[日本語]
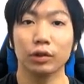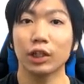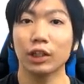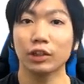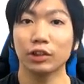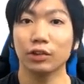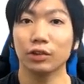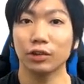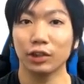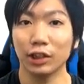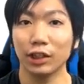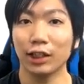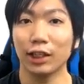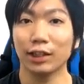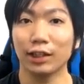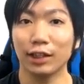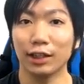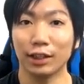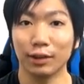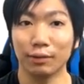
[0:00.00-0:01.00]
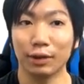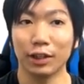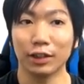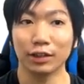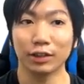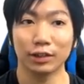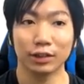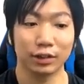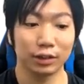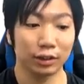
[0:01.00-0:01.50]
う。同じようにやっていき
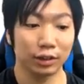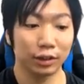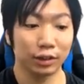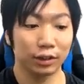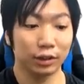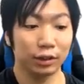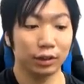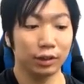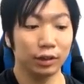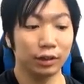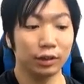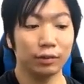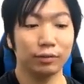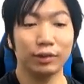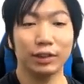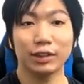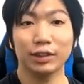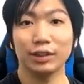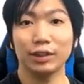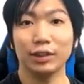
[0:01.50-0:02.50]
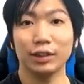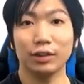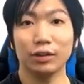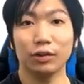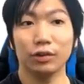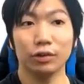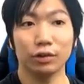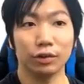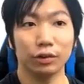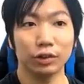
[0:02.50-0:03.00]
ます。まず
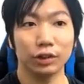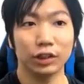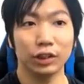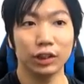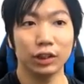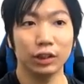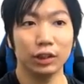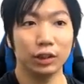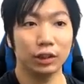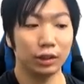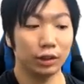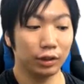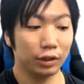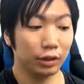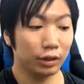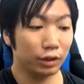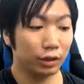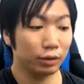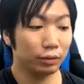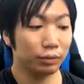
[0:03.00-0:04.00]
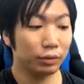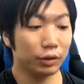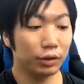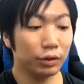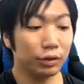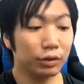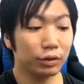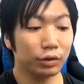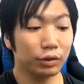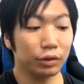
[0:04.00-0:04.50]
イコールをし、
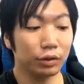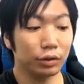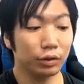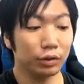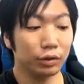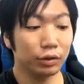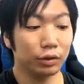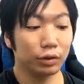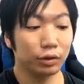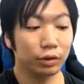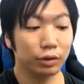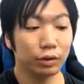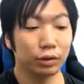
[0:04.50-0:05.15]
VLOOK